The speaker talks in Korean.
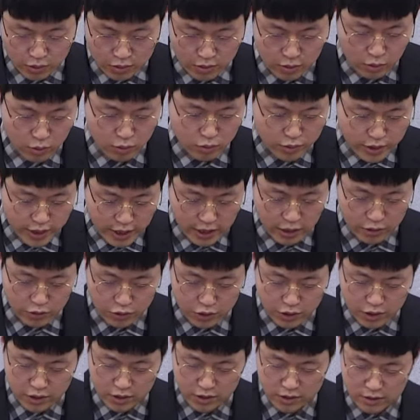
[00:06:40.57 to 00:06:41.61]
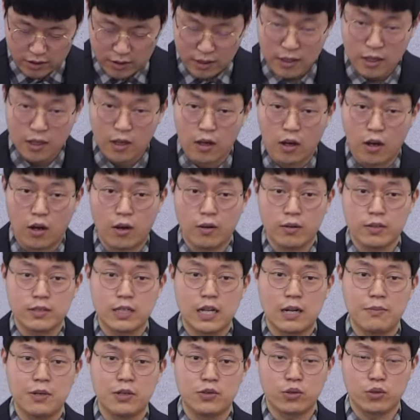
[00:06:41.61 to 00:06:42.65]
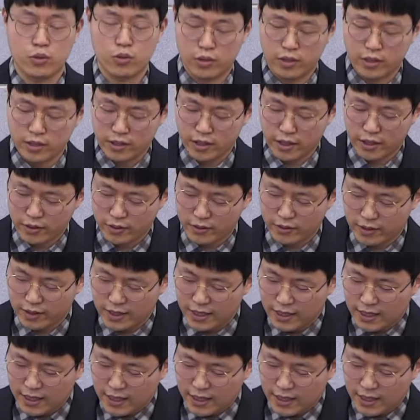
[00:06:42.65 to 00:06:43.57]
오늘 우리에게 주시는 어, 삶의 적용인데요.